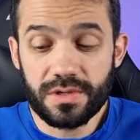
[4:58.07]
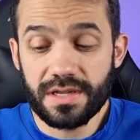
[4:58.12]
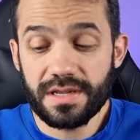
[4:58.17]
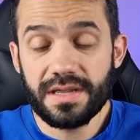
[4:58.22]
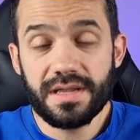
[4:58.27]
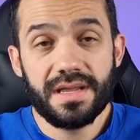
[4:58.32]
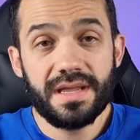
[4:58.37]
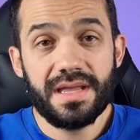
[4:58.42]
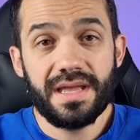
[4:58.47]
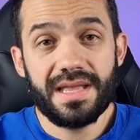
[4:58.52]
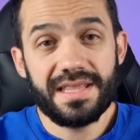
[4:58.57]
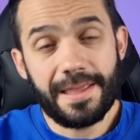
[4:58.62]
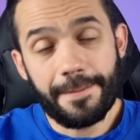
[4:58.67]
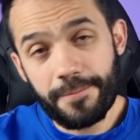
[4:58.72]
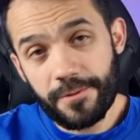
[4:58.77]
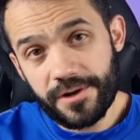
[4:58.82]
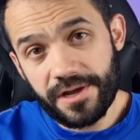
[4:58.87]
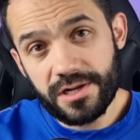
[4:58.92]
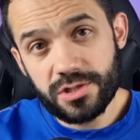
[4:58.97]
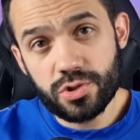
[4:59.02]
né? Até
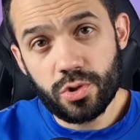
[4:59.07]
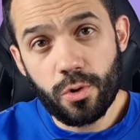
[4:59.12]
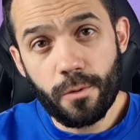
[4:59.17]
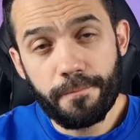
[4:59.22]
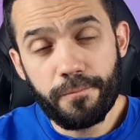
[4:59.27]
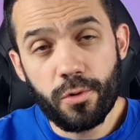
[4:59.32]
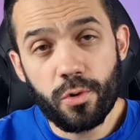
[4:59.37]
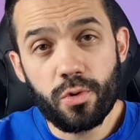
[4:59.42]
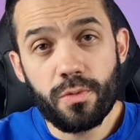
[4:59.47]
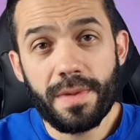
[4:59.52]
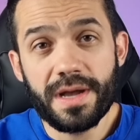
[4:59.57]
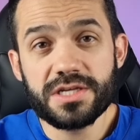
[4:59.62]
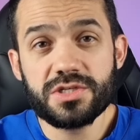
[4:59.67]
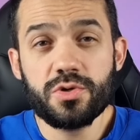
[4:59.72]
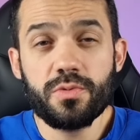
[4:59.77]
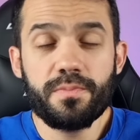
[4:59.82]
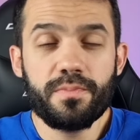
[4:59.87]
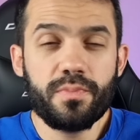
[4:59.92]
porque ele jogou pouco, mas no